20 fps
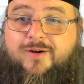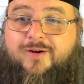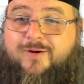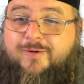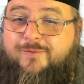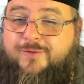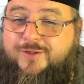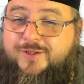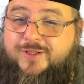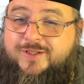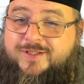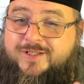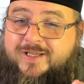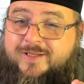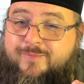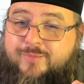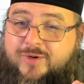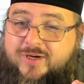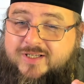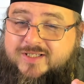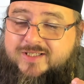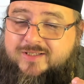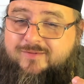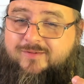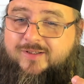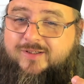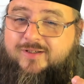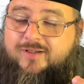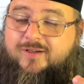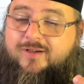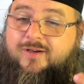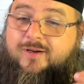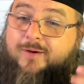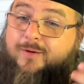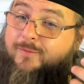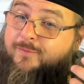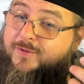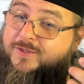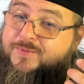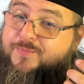э, в этот день праздновать
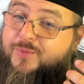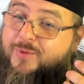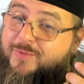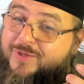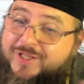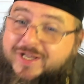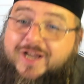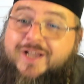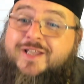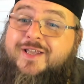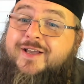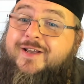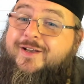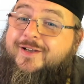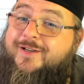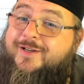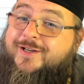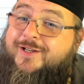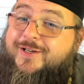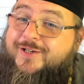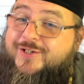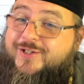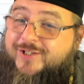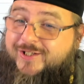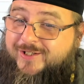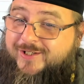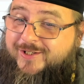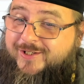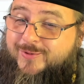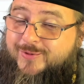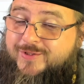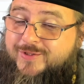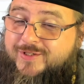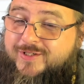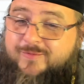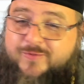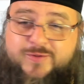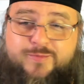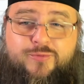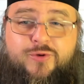воспоминания крещения
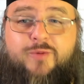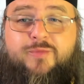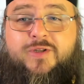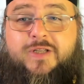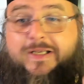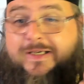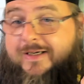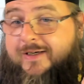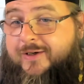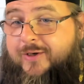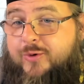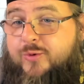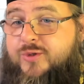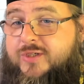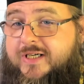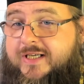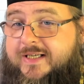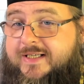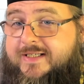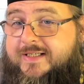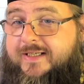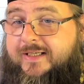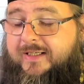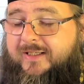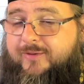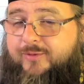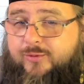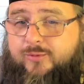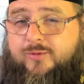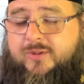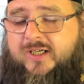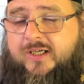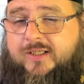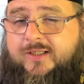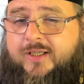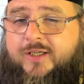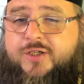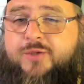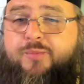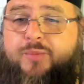Руси. Вспомнить, как Русь крестили, ну,
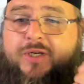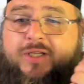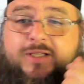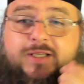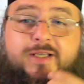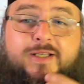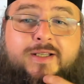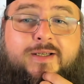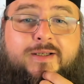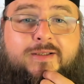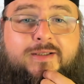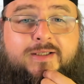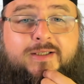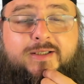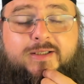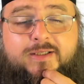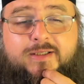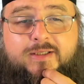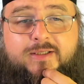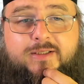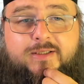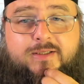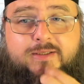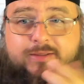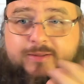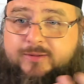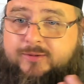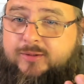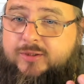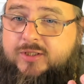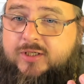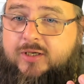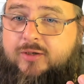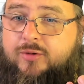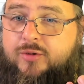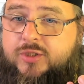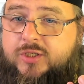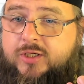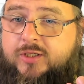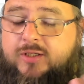как наши предки делали. Это тоже
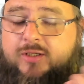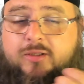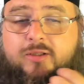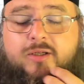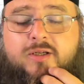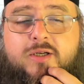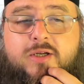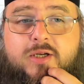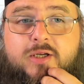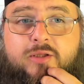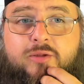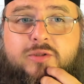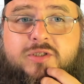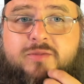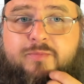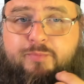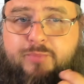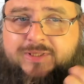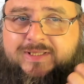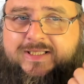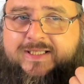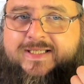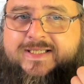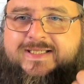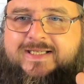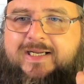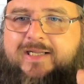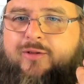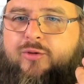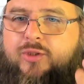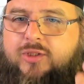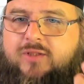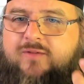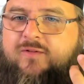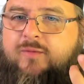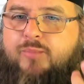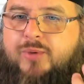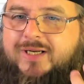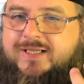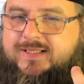хорошее дело. То есть потенциал у
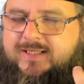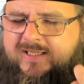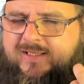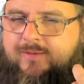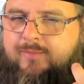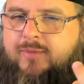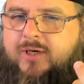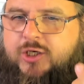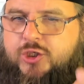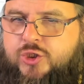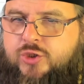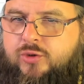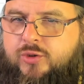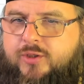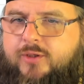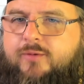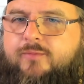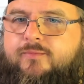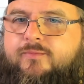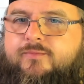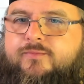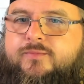этого праздника большой.